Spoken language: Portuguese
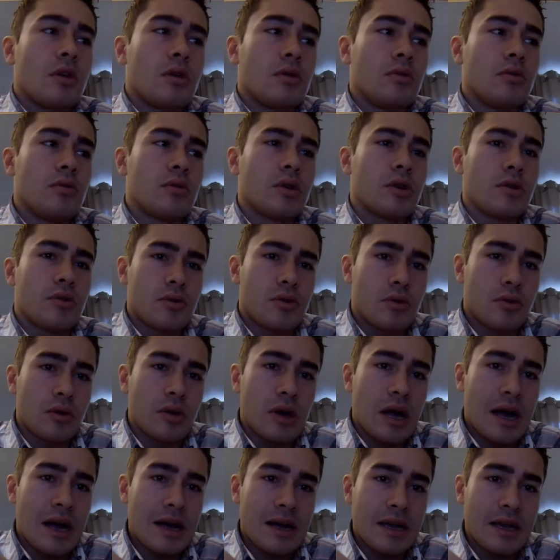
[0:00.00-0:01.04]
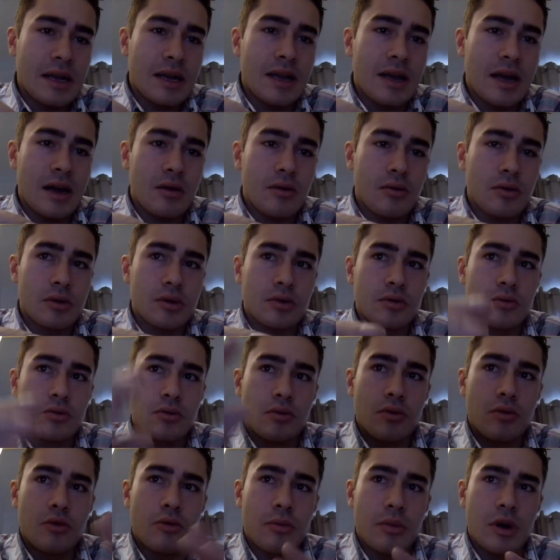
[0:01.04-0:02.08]
No que eu agreguei a conta no
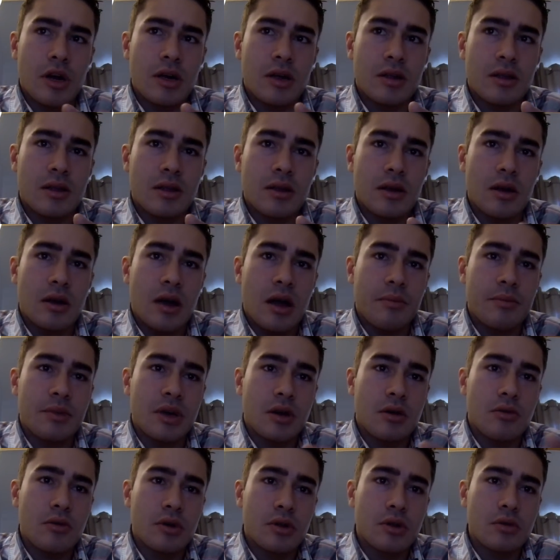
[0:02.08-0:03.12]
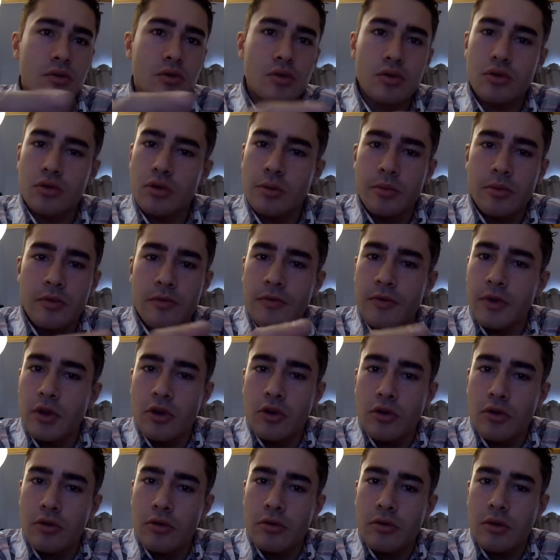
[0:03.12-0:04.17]
Google+, a minha conta do YouTube não
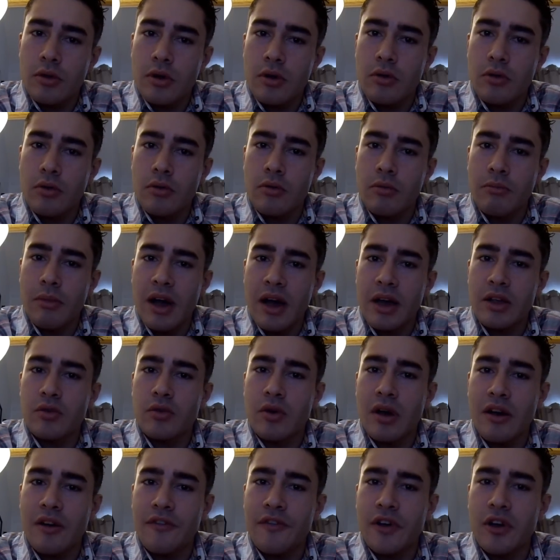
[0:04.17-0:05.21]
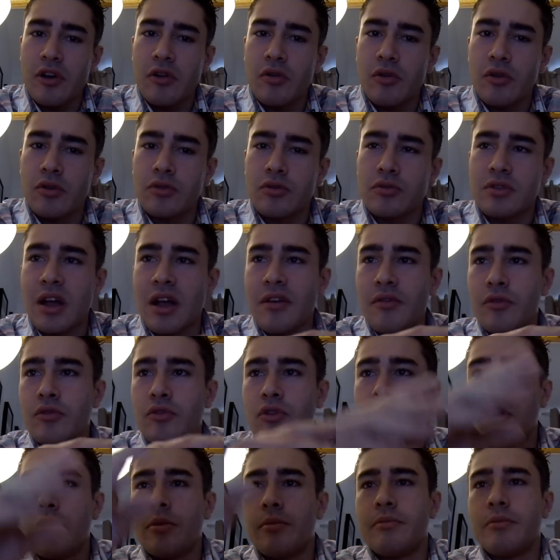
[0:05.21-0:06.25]
virou mais o Rafael Ono, tava o
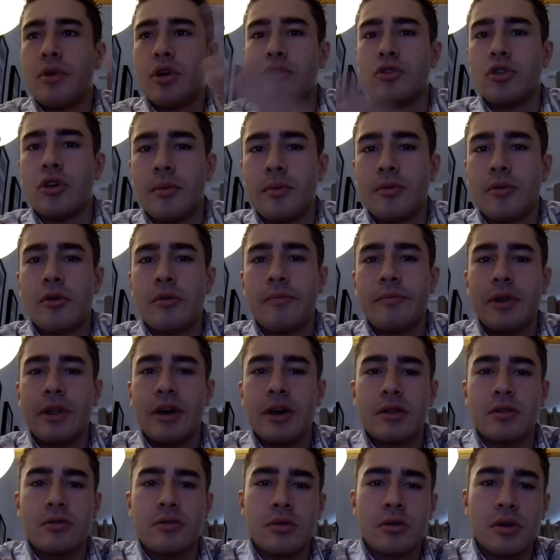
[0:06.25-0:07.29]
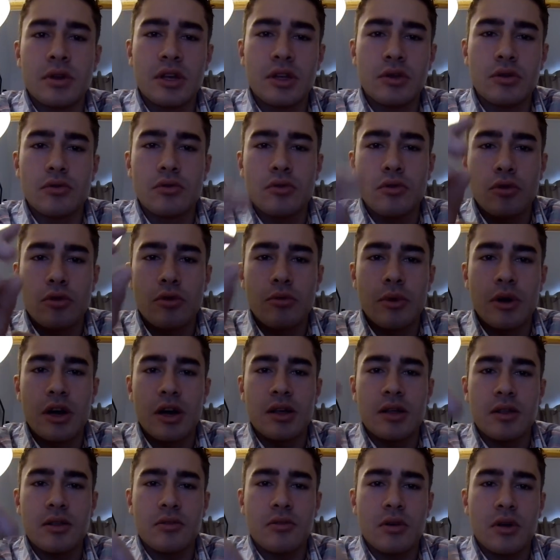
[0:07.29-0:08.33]
nome, meu nome completo, que no Google+,
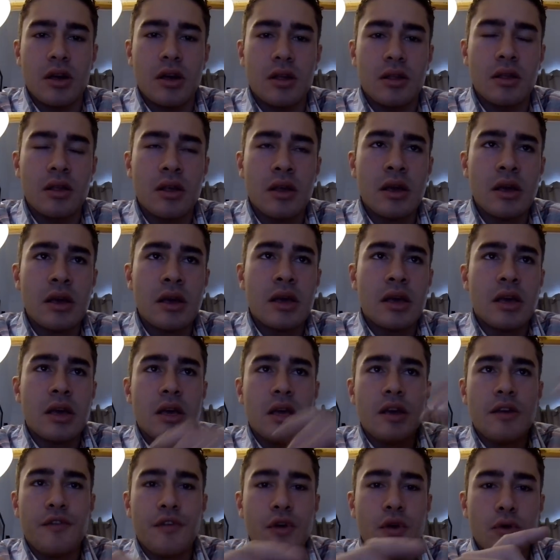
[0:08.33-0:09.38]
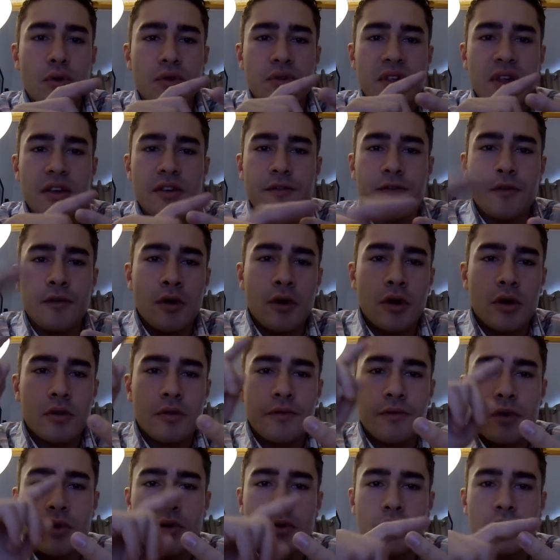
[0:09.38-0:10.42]
no caso. E ficou sem foto,
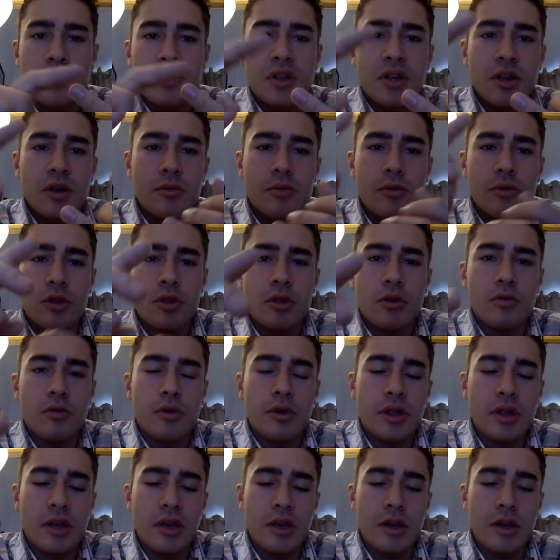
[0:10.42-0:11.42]
ficou sem um monte de coisa.